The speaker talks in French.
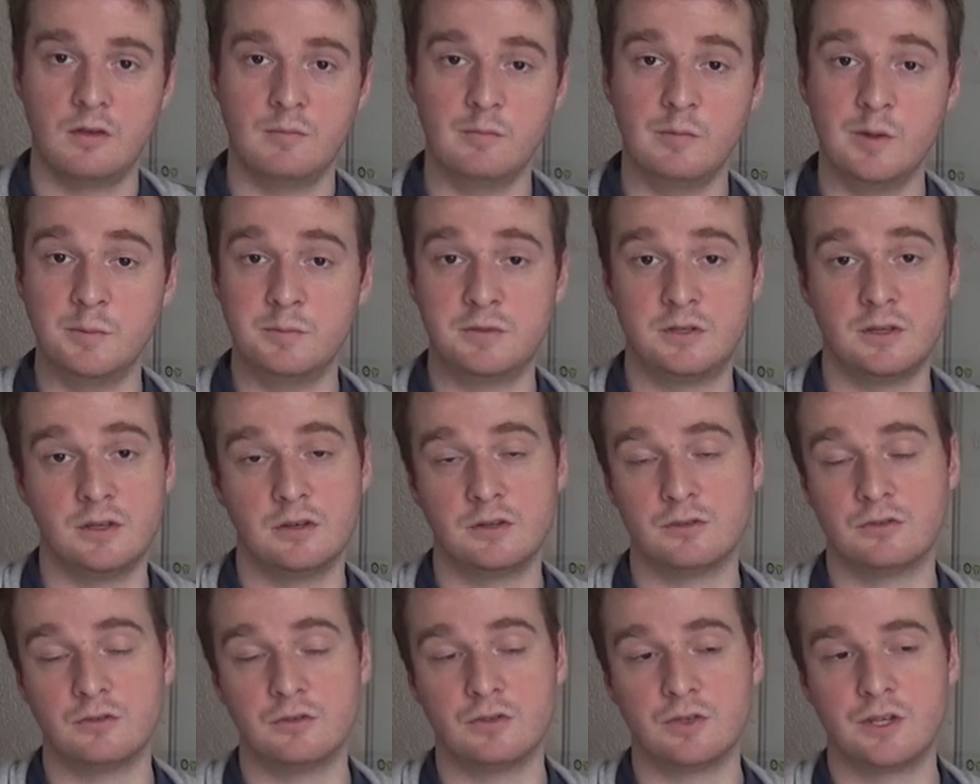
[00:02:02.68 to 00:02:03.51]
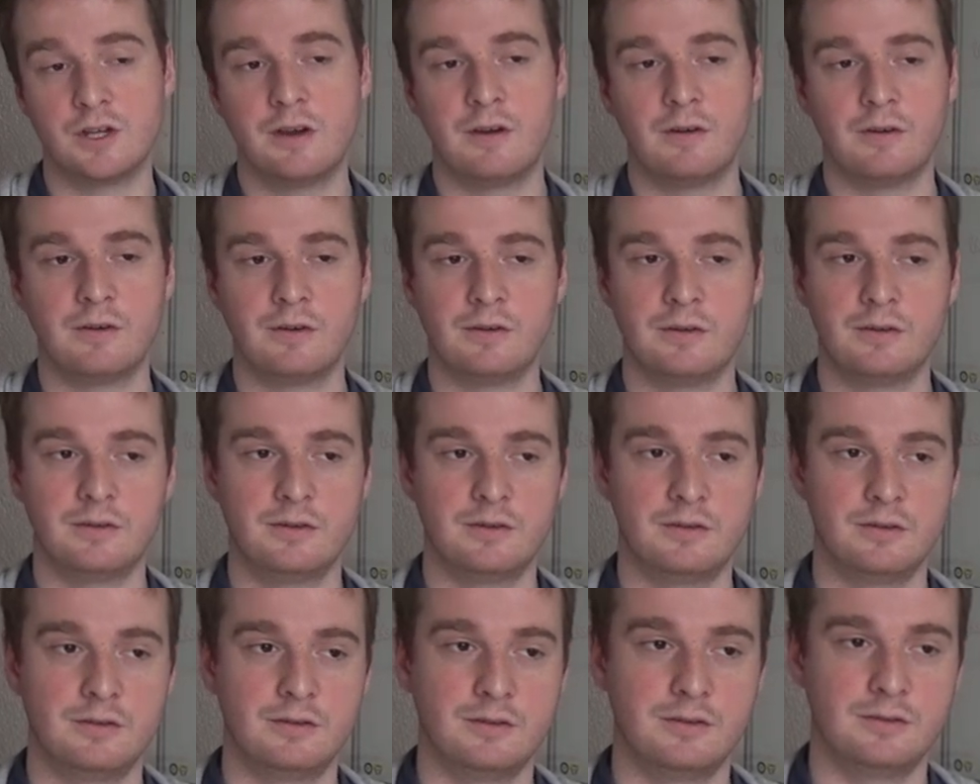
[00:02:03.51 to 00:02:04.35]
même si elle se gère
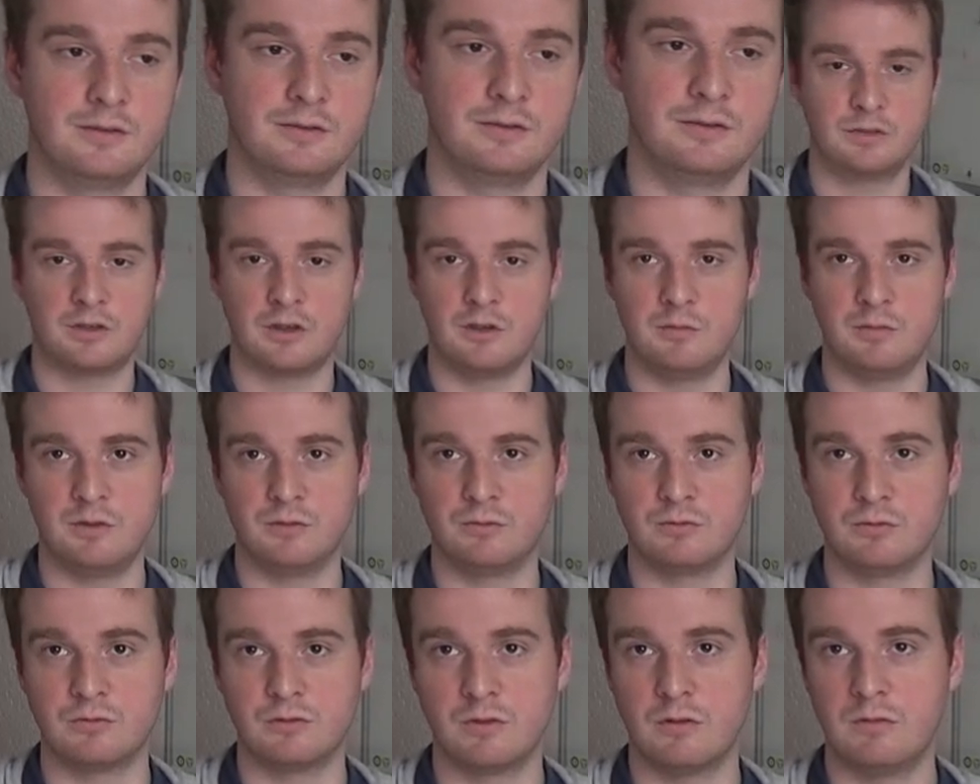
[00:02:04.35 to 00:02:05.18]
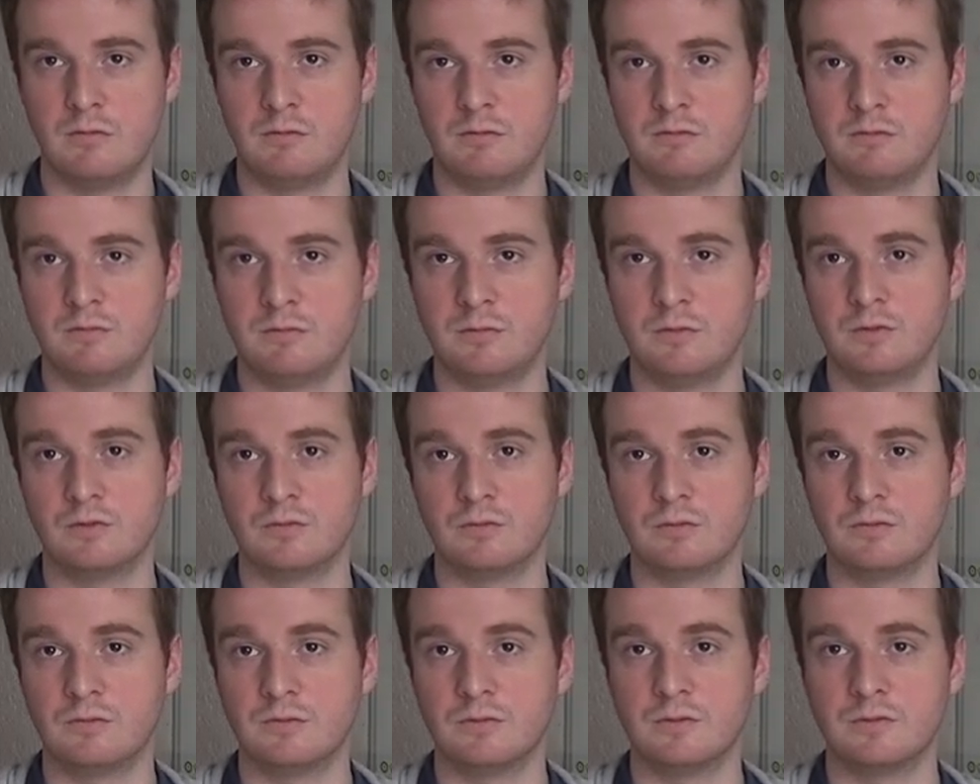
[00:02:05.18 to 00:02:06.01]
très bien toute seule. Ils
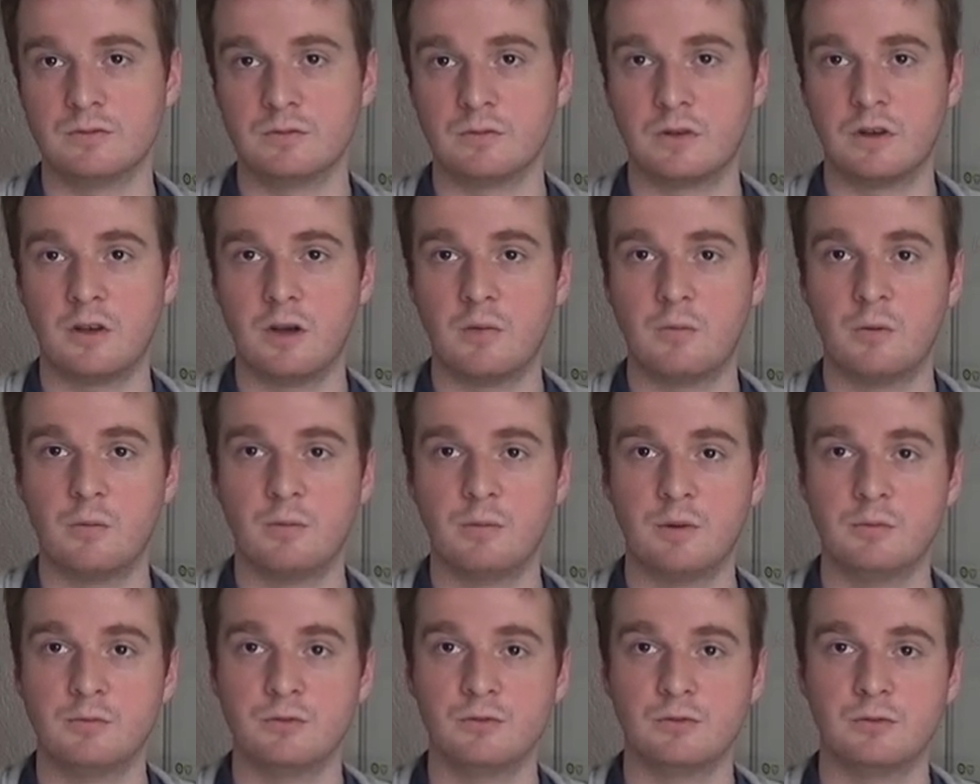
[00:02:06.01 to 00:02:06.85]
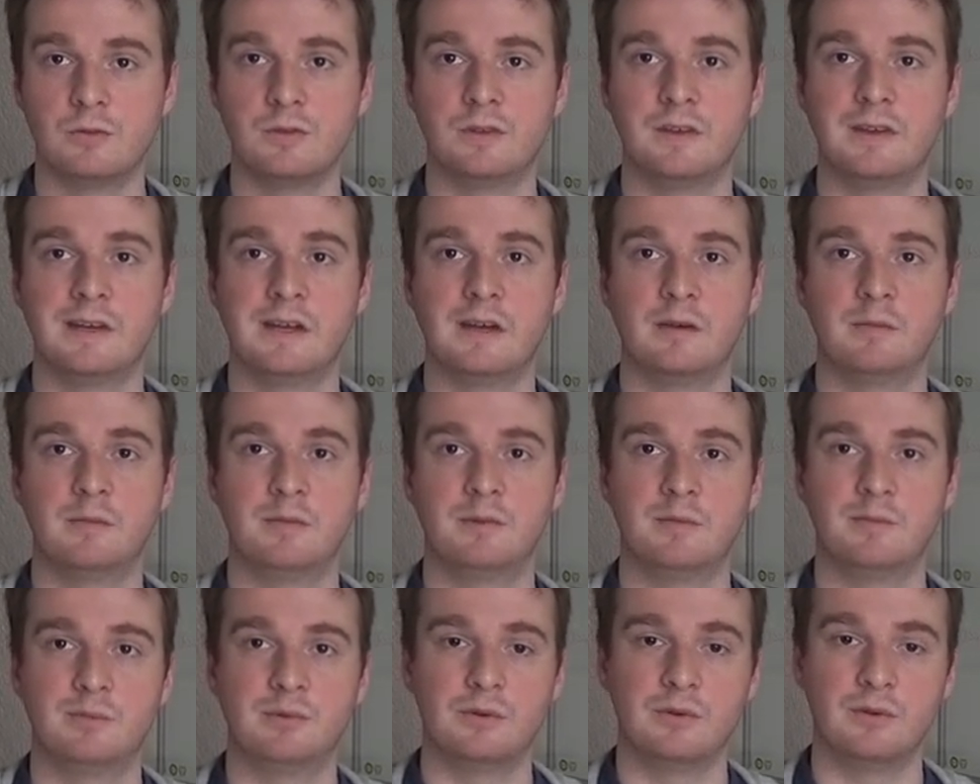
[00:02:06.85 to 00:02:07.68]
n'ont clairement pas besoin d'un
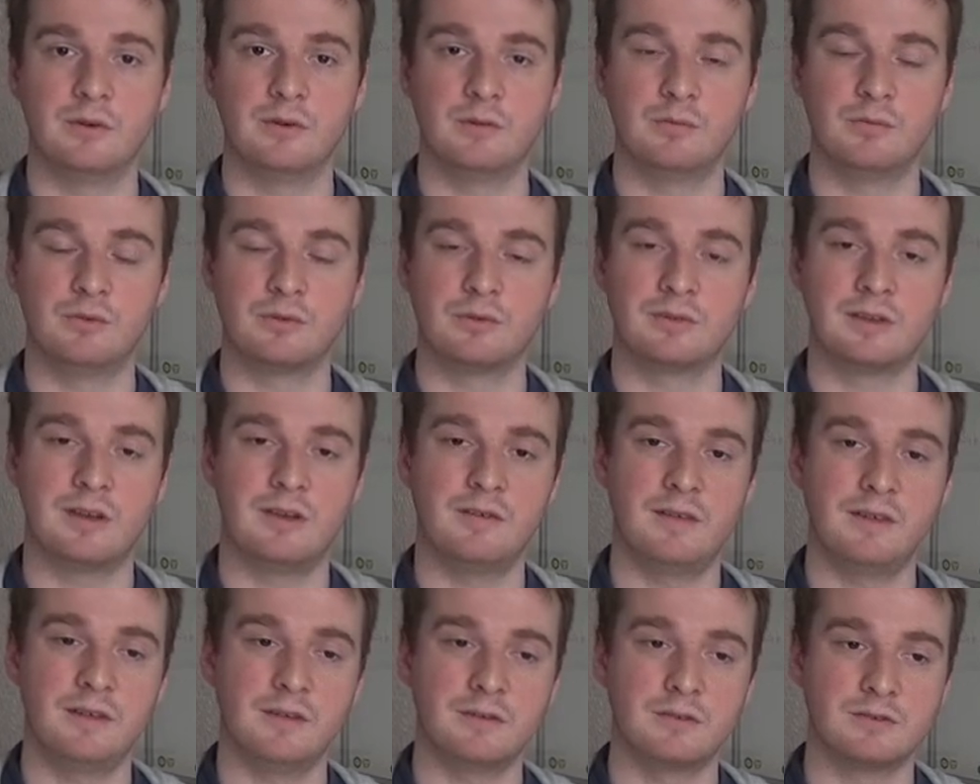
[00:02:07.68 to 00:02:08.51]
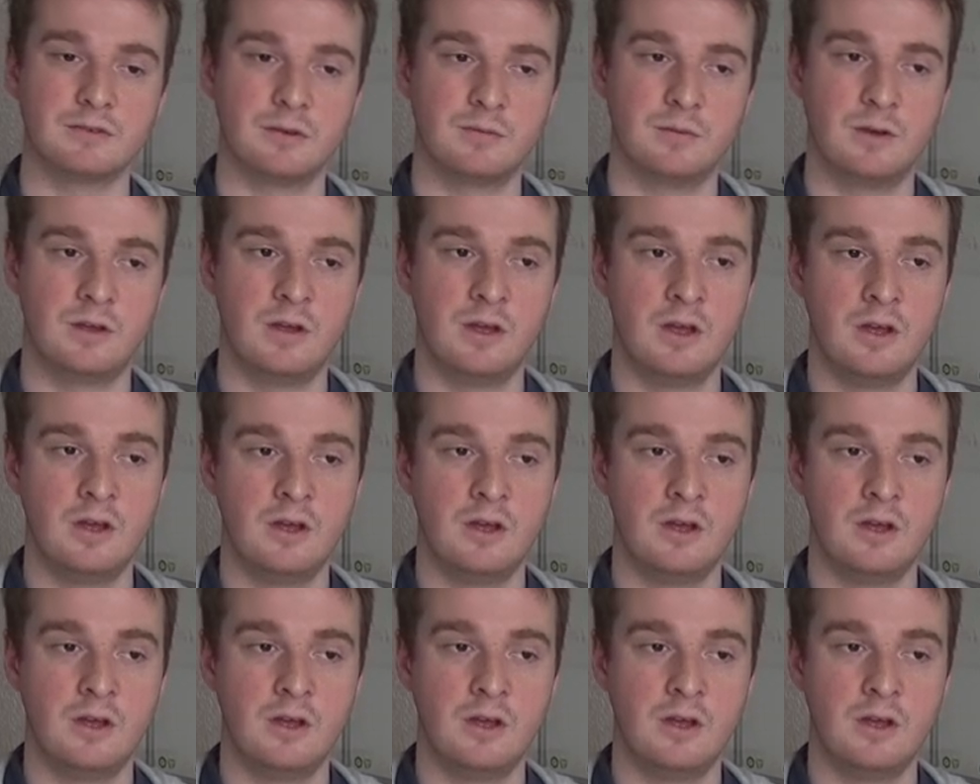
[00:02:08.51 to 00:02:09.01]
RP pour, travailler ensemble.